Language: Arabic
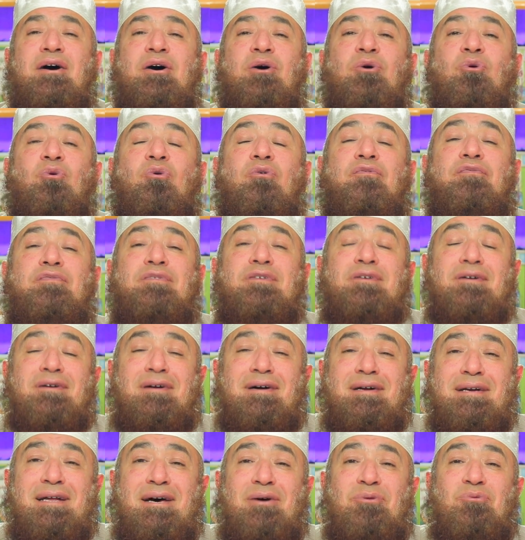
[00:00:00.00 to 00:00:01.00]

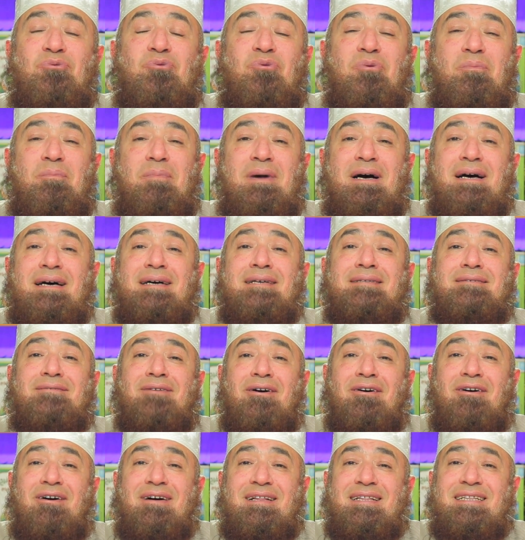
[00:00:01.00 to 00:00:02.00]
غفر له ما
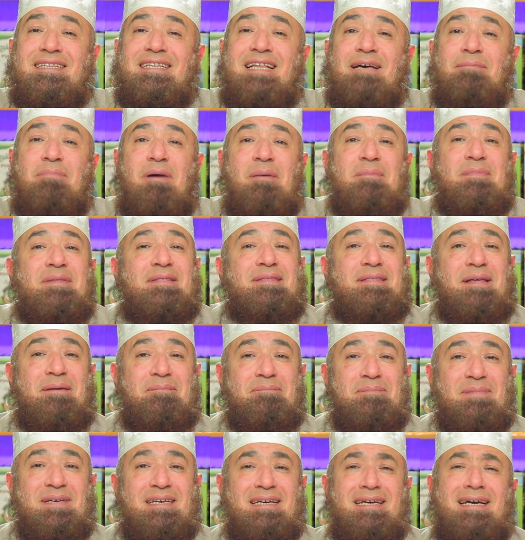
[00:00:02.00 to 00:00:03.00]
تقدم من
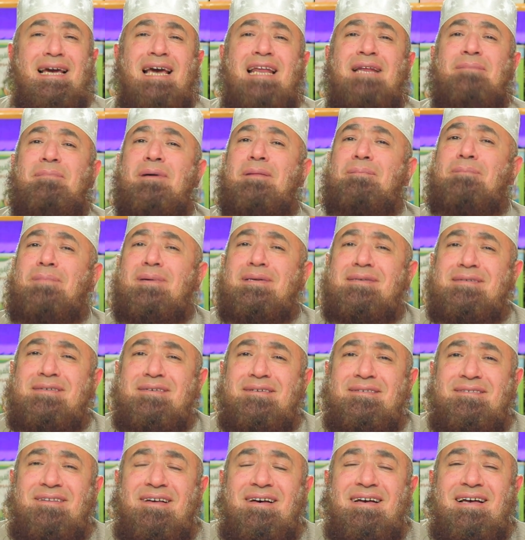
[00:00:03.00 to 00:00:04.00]
ذنبي كلمات
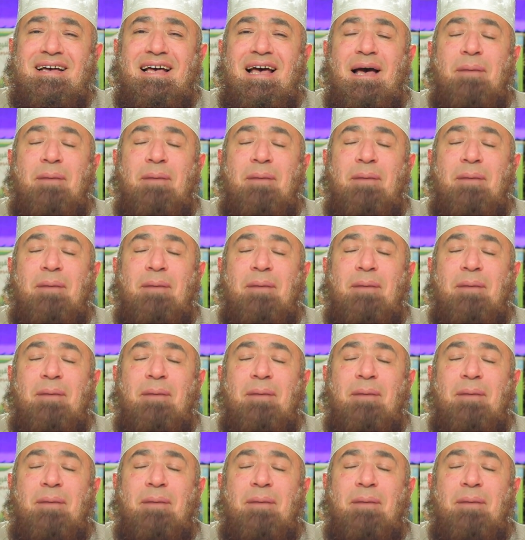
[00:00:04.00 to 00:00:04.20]
بسيطه